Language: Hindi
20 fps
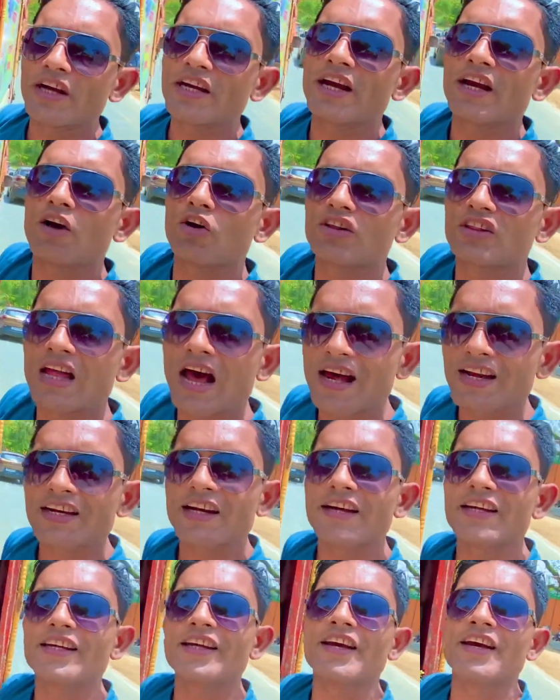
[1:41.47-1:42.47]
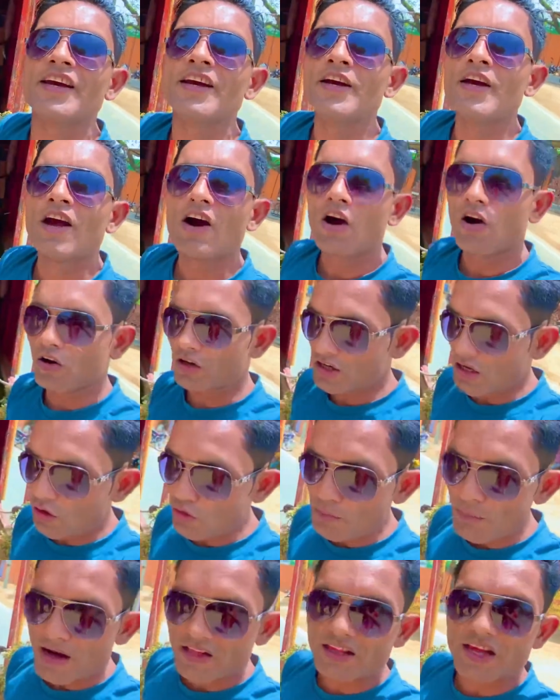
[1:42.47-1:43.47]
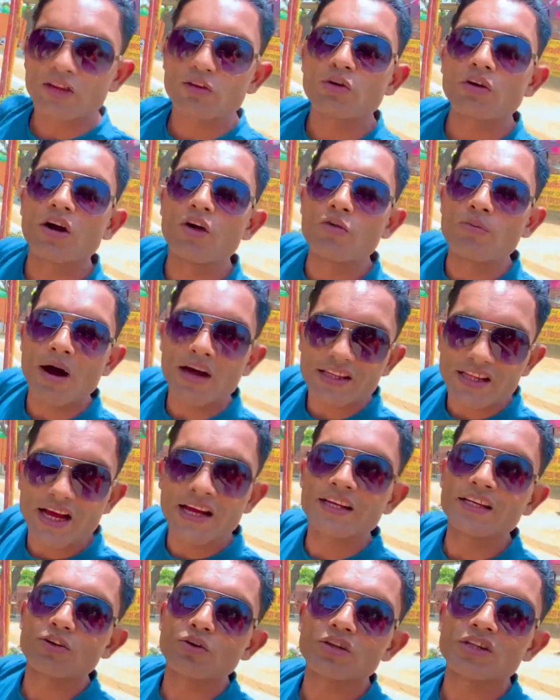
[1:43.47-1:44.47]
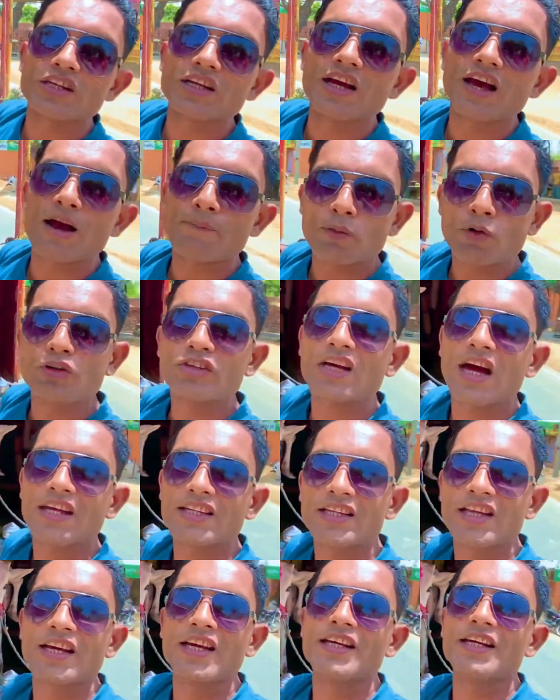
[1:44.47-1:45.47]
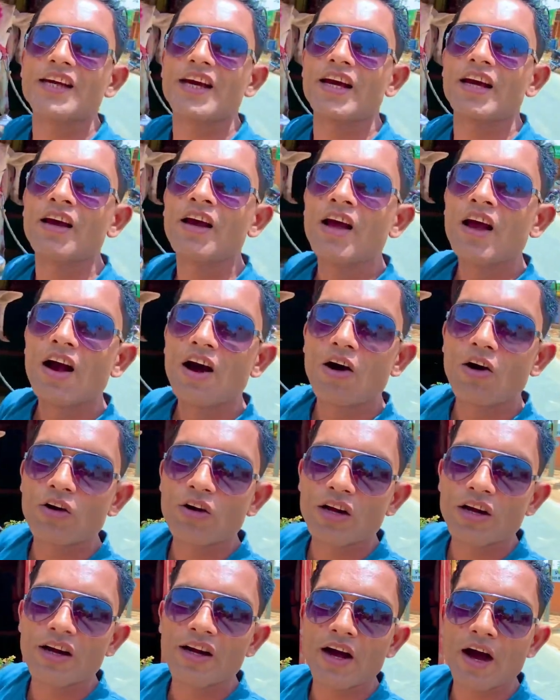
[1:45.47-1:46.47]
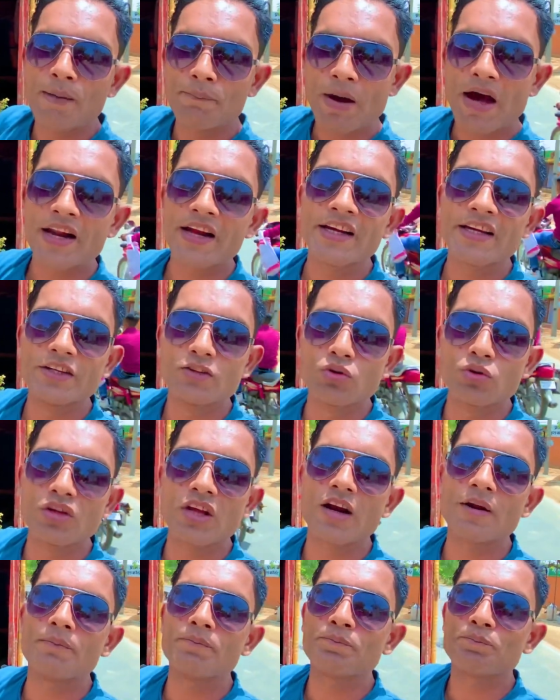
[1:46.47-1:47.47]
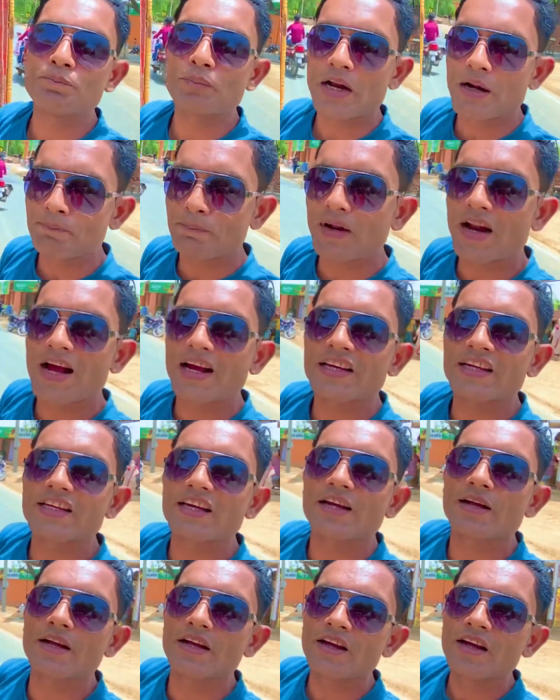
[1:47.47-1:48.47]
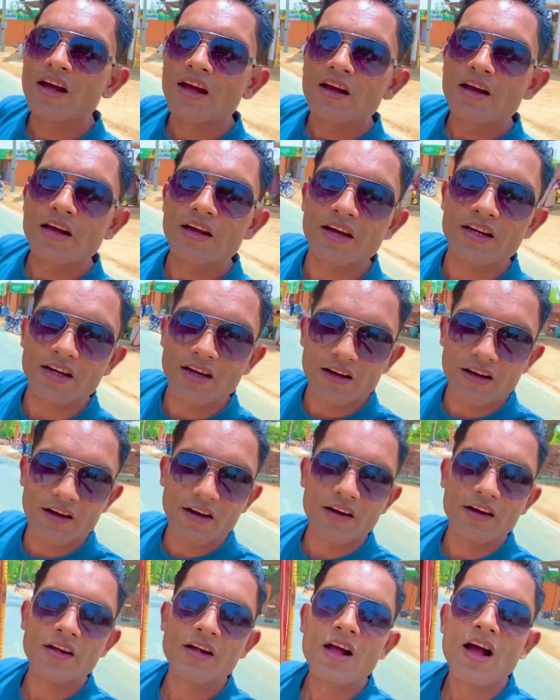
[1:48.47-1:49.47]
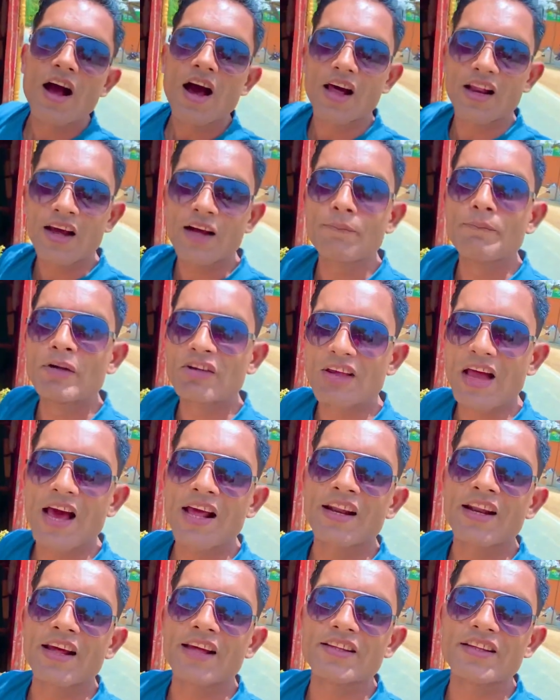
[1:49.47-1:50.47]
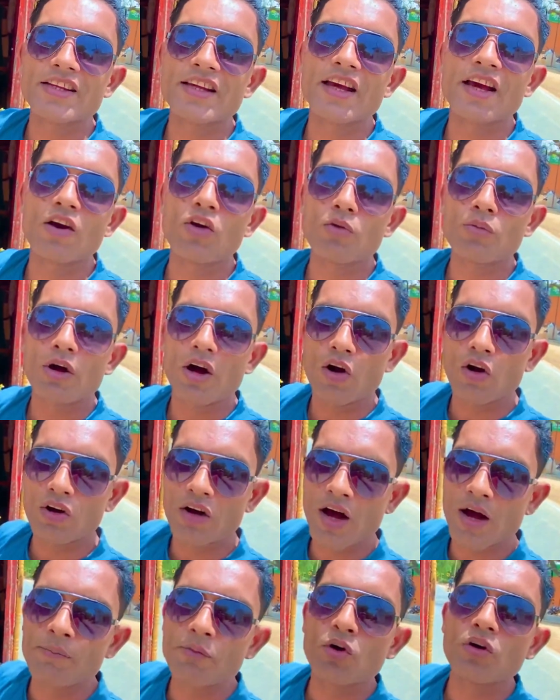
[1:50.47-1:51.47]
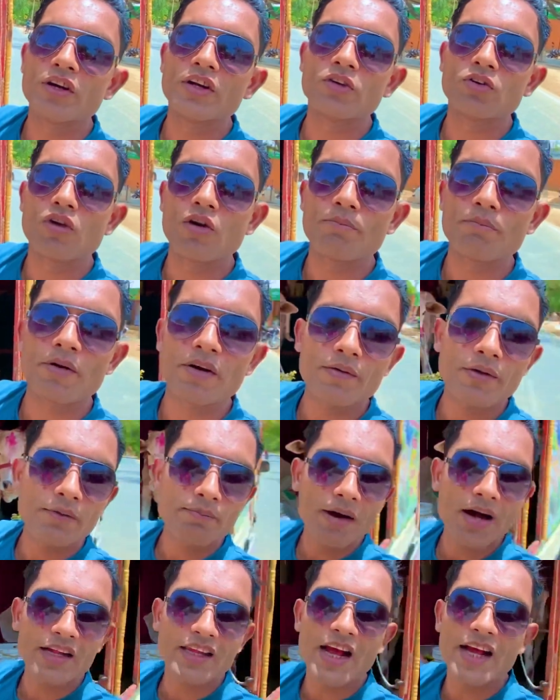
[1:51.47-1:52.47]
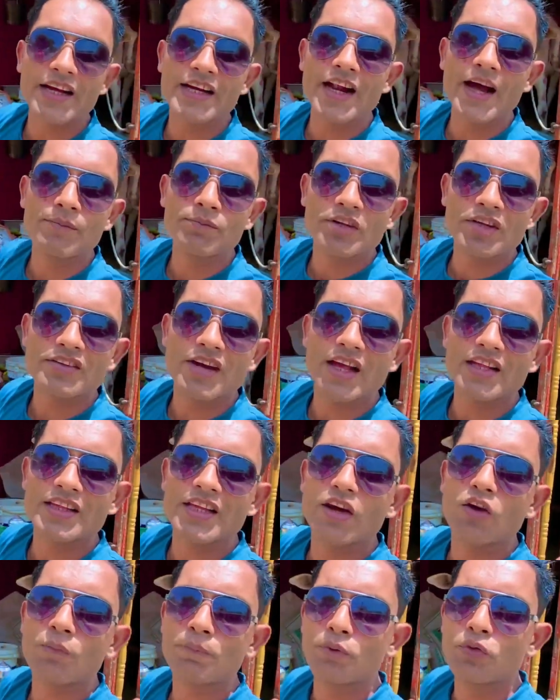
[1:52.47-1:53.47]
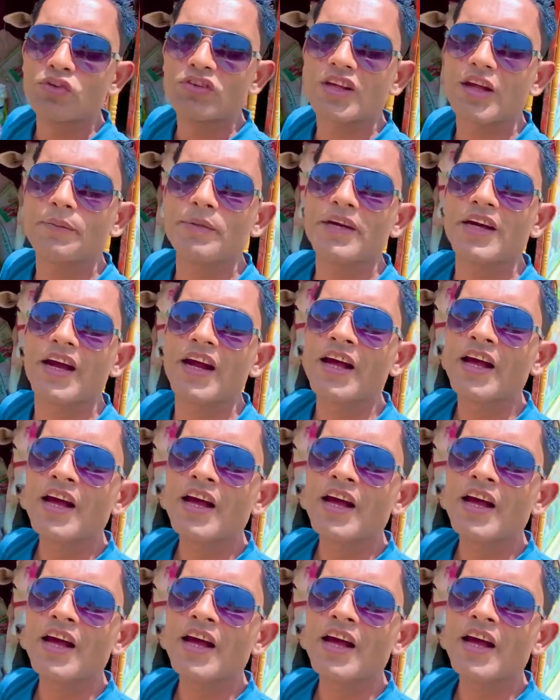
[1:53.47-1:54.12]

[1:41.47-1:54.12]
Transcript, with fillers: रहिए और दान करिए और गौ माता तो गौ माता ही होती हैं आप लोग जानते ही हैं और हमारे हिंदू धर्म परंपरा की ये एक अलग मिसाल रहती है और और हम लोग इनको माता के नाम से जानते हैं और पूछते भी हैं